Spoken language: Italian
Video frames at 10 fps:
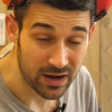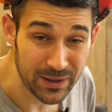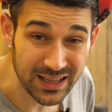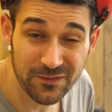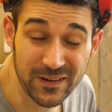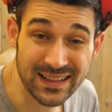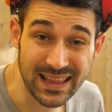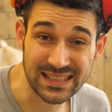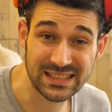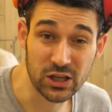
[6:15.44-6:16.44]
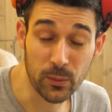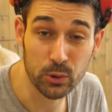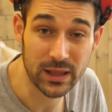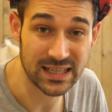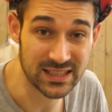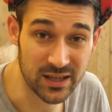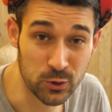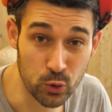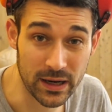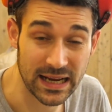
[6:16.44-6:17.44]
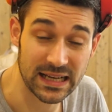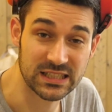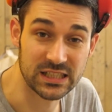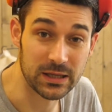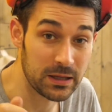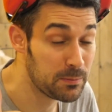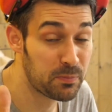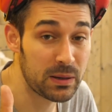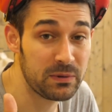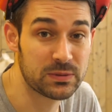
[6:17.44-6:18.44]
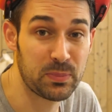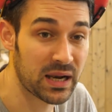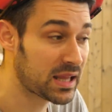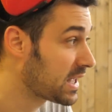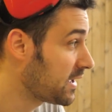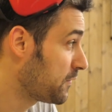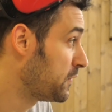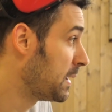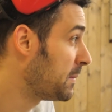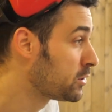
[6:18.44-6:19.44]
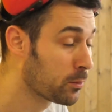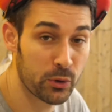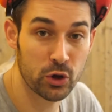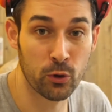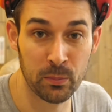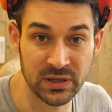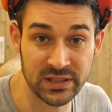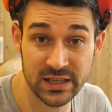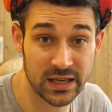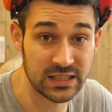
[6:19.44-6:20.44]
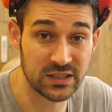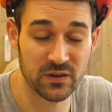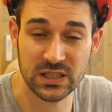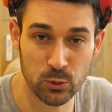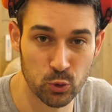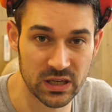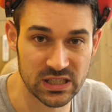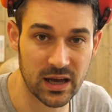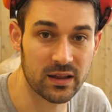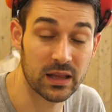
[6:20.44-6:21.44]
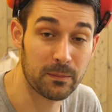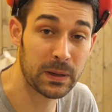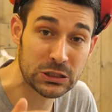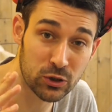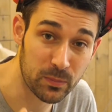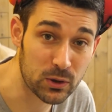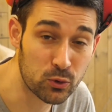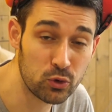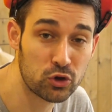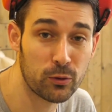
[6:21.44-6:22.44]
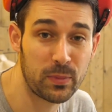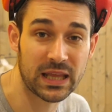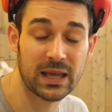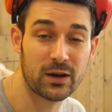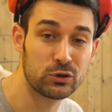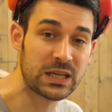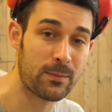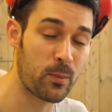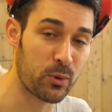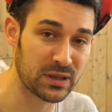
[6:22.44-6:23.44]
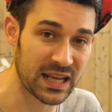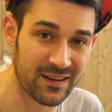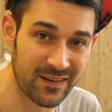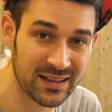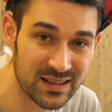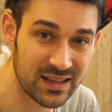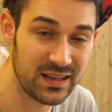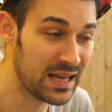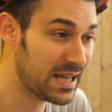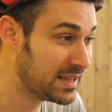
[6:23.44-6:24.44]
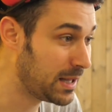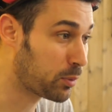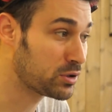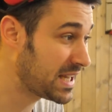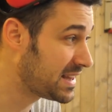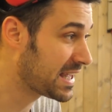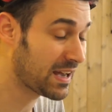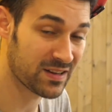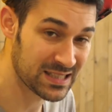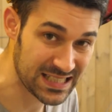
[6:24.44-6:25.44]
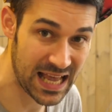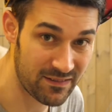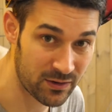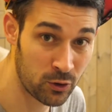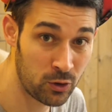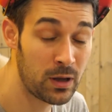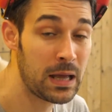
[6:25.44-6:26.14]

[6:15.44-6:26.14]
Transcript: veramente fantastico poter essere in due ragazzi, in primis perché finalmente un po' di compagnia e ci facciamo due risate, ma soprattutto perché riusciamo a portare avanti dei progetti che avanzavano,